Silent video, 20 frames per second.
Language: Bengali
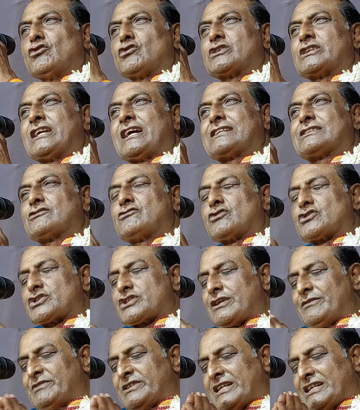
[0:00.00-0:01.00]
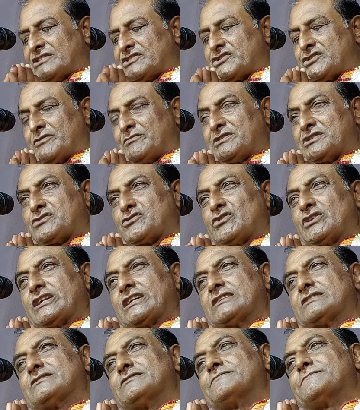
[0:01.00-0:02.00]
লোকনাথ গোস্বামীর আশ্রমে চলে
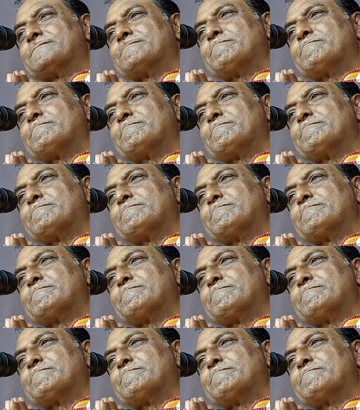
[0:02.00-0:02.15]
গেছে